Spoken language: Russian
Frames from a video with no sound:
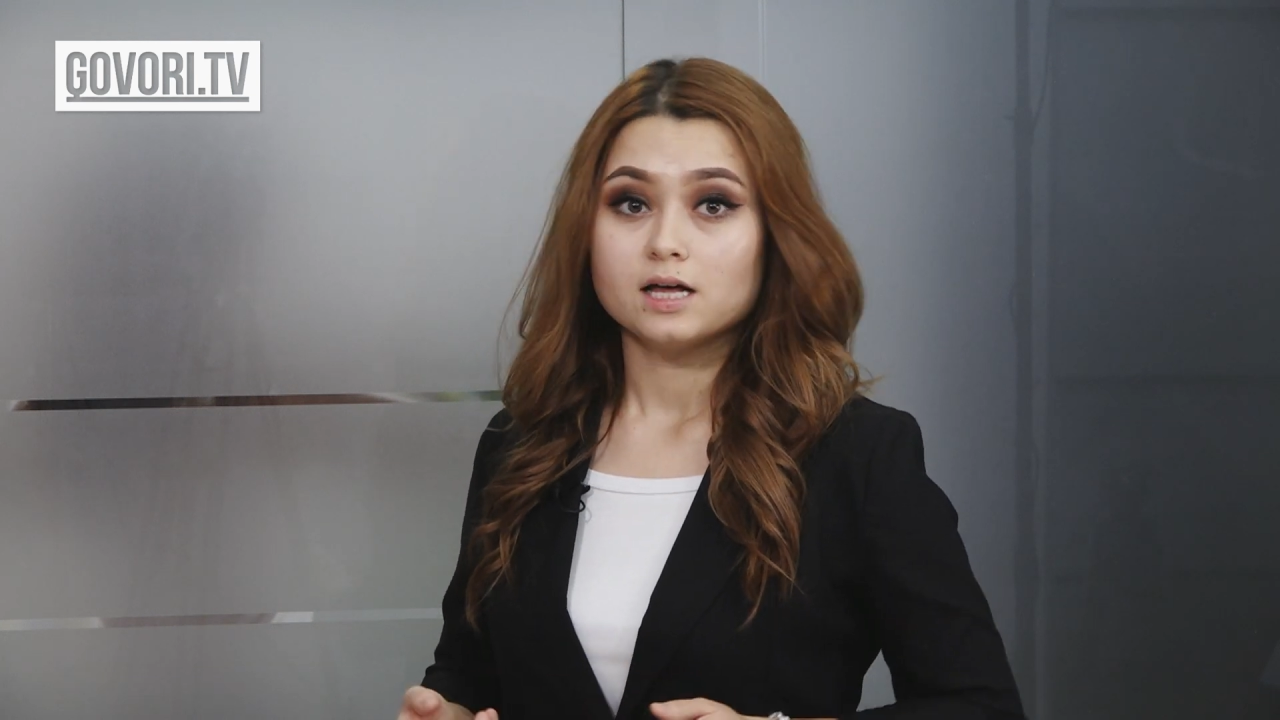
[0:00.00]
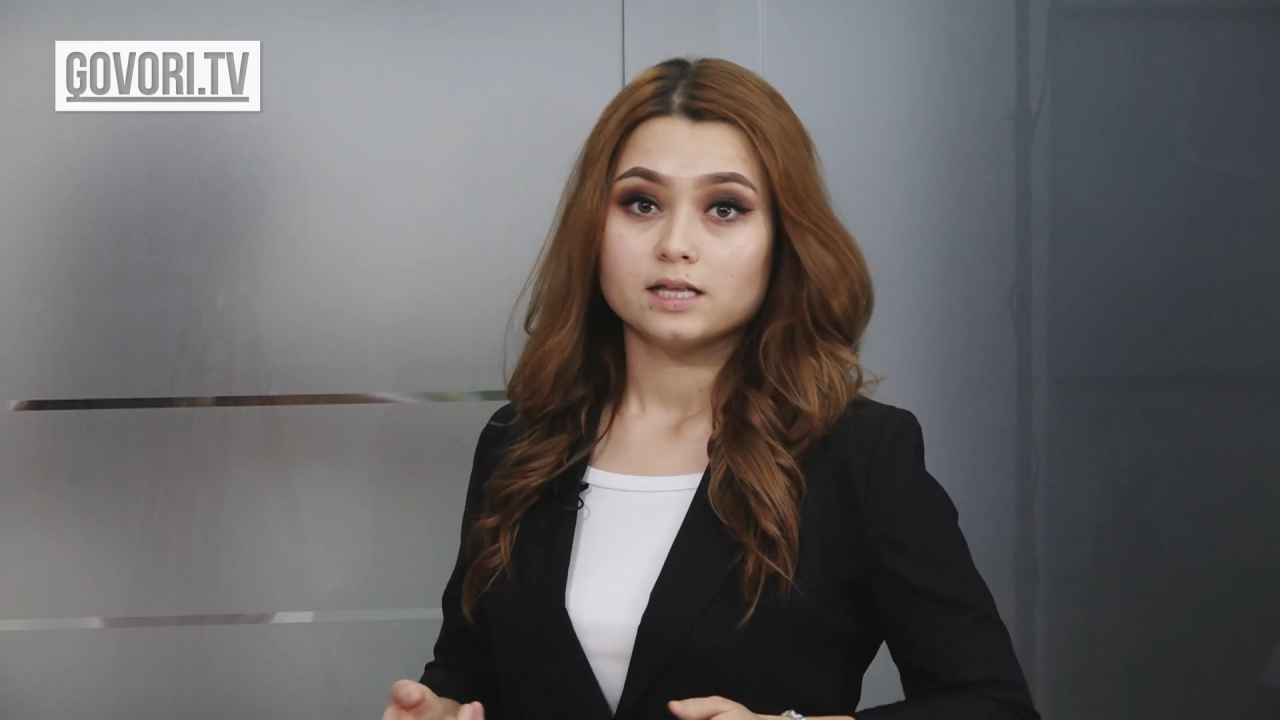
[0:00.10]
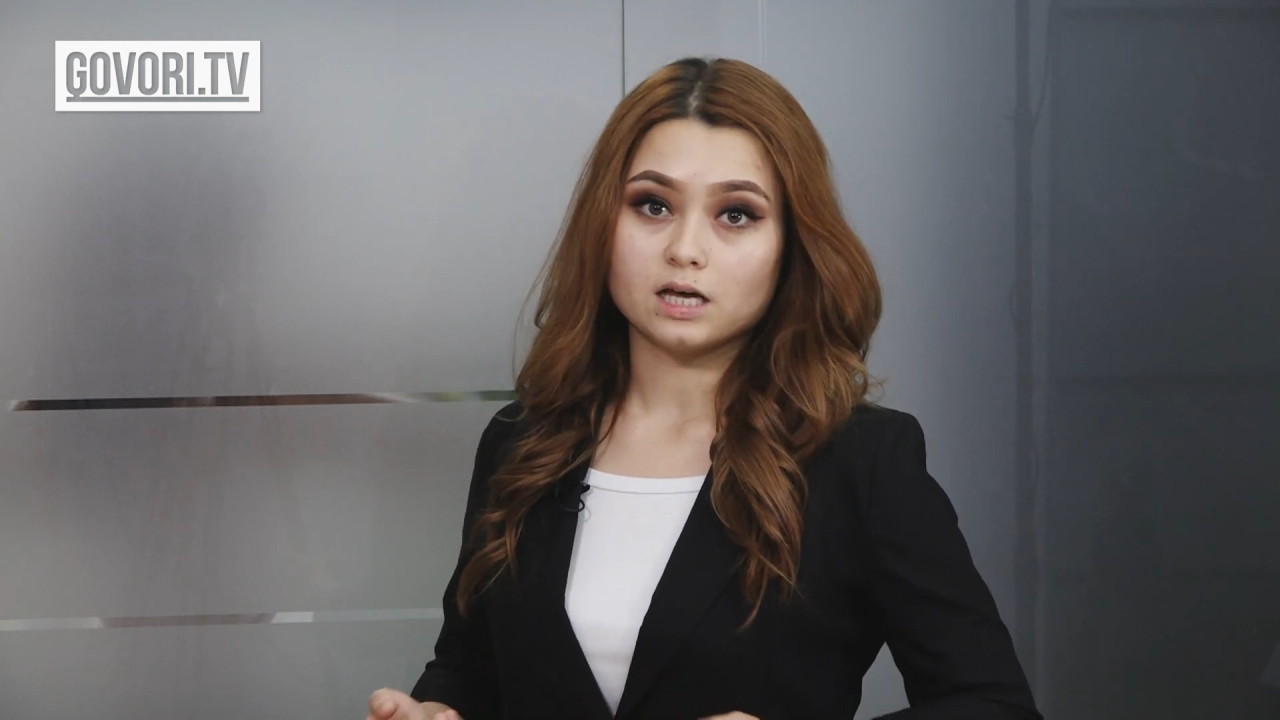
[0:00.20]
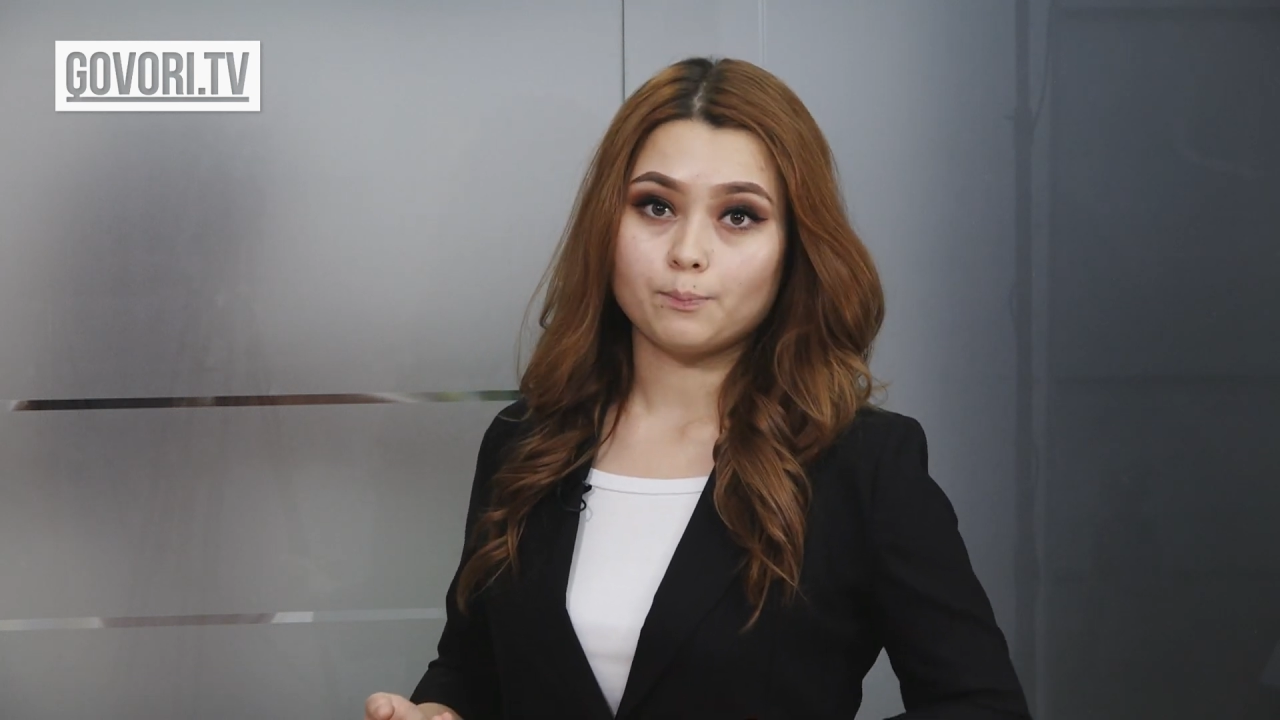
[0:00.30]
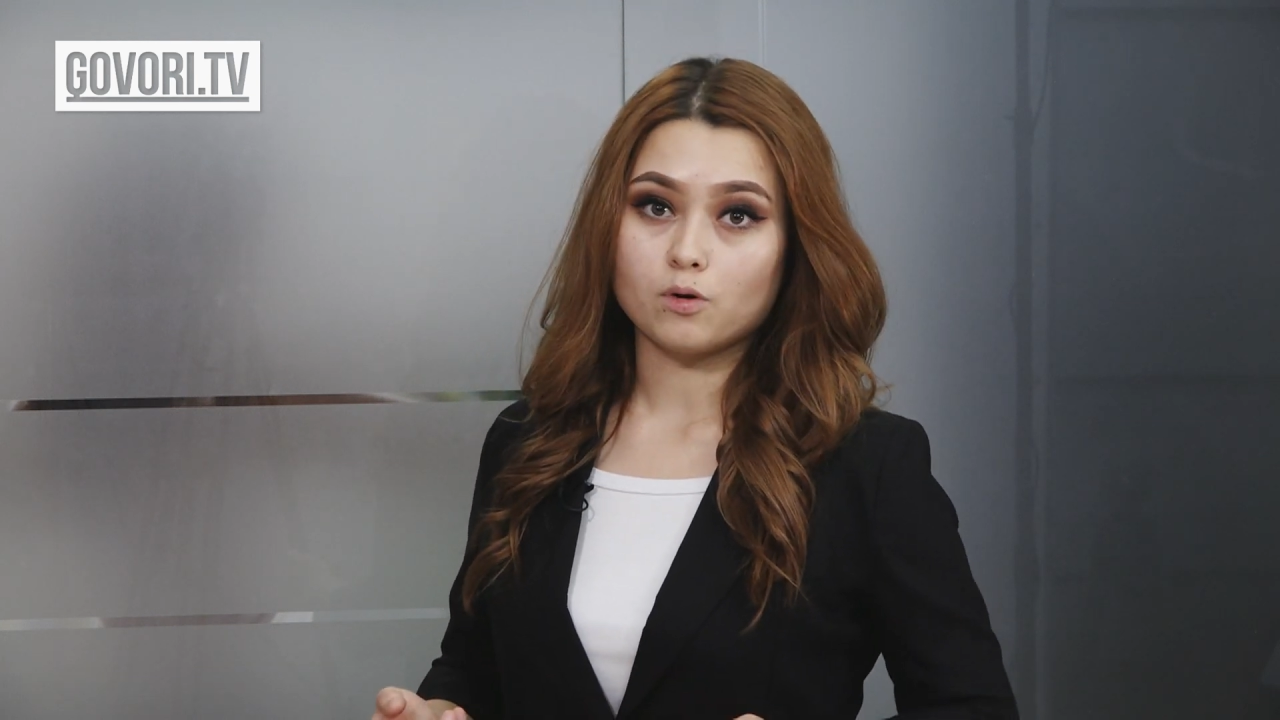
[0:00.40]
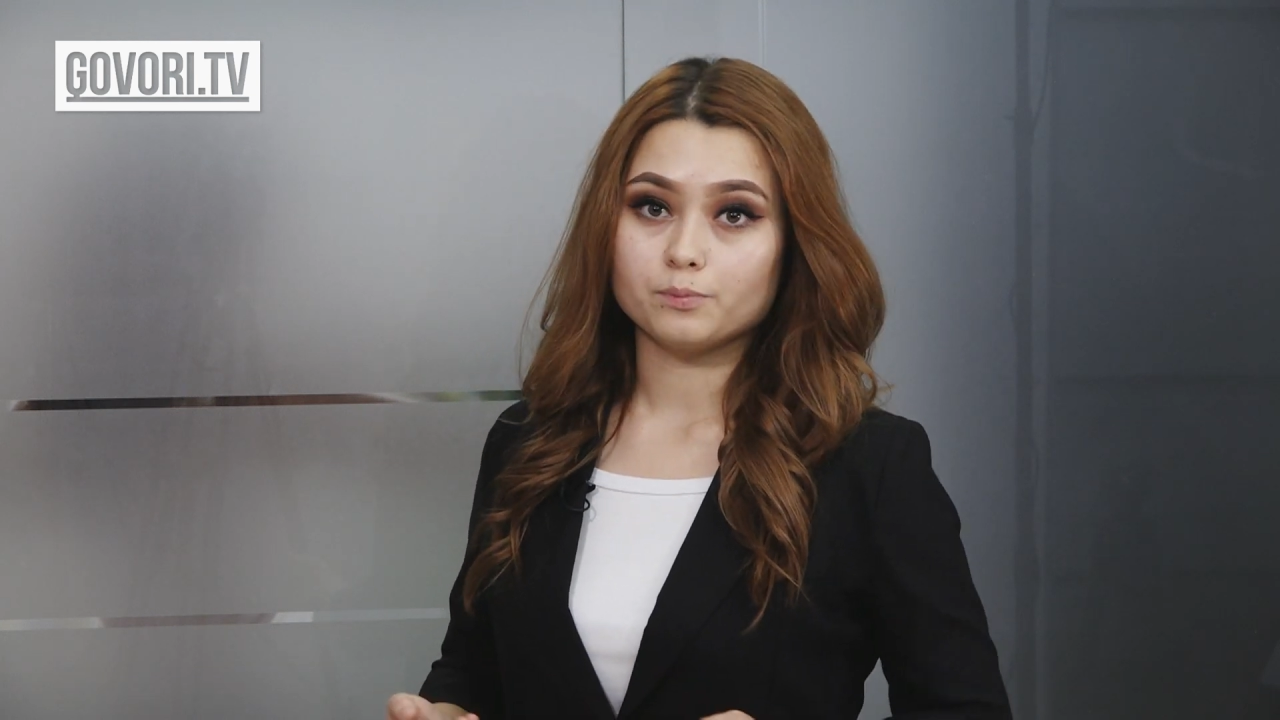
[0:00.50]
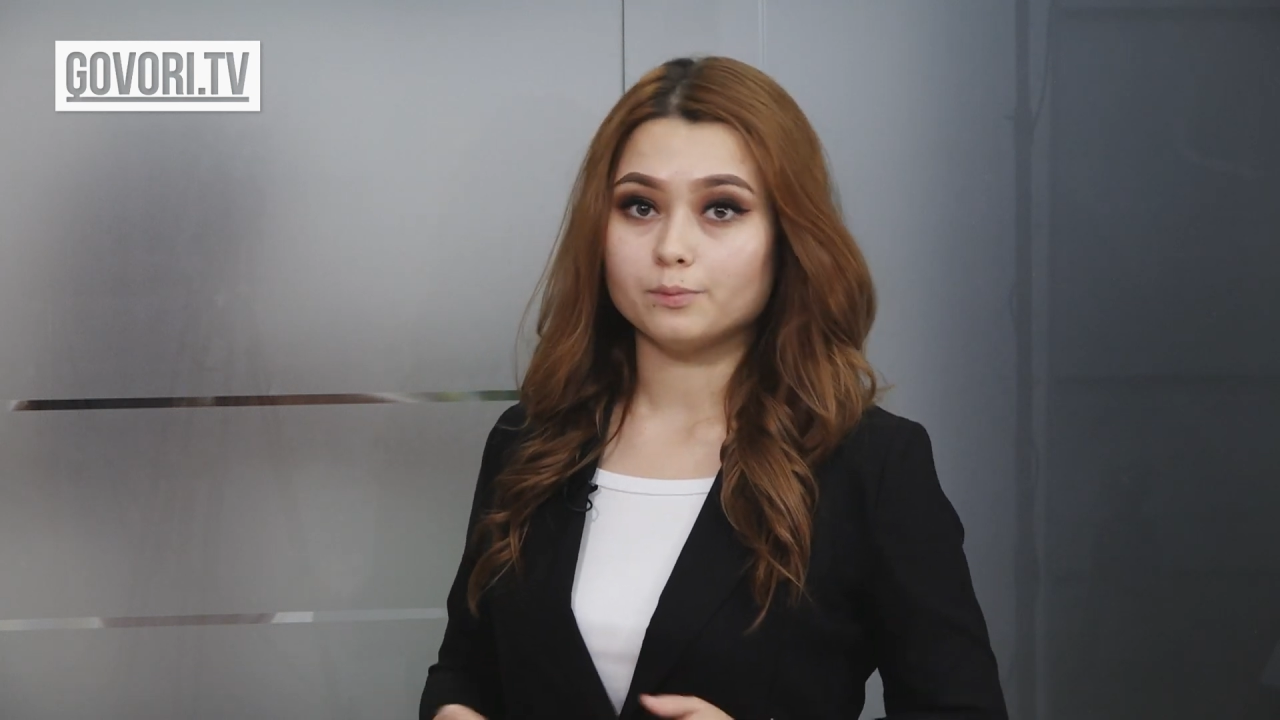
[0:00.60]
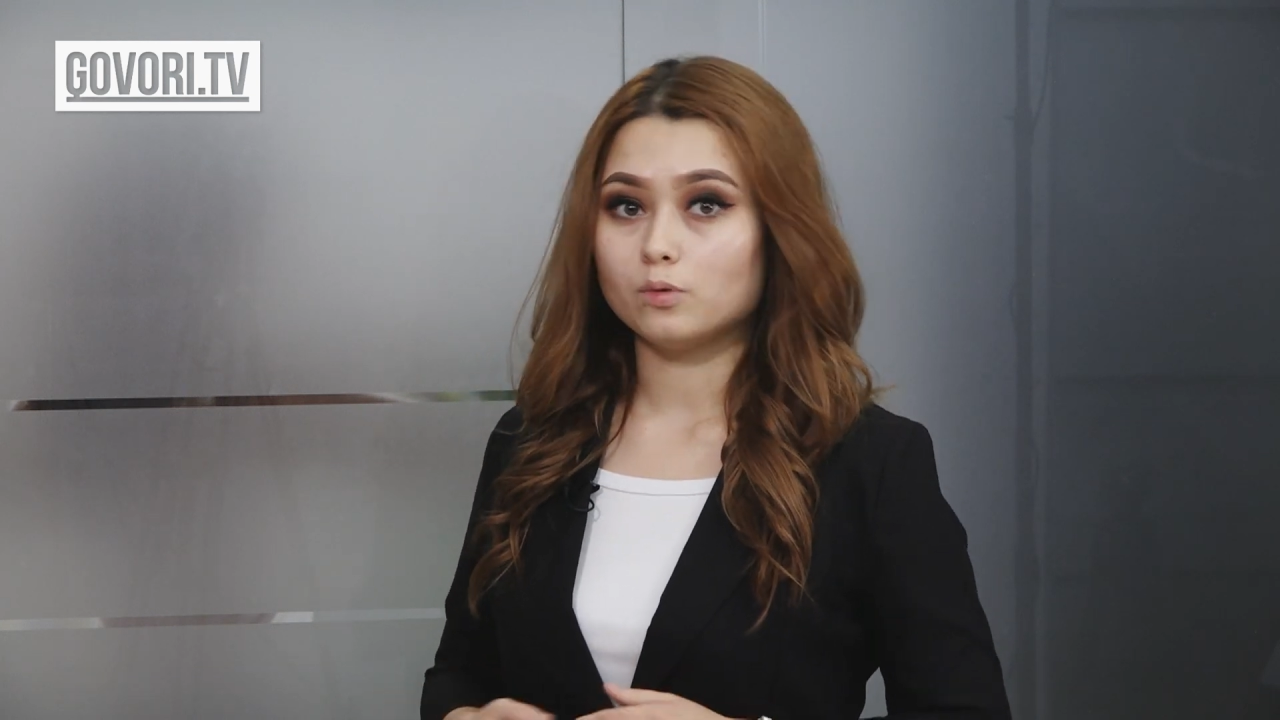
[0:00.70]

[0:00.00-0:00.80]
Напомним,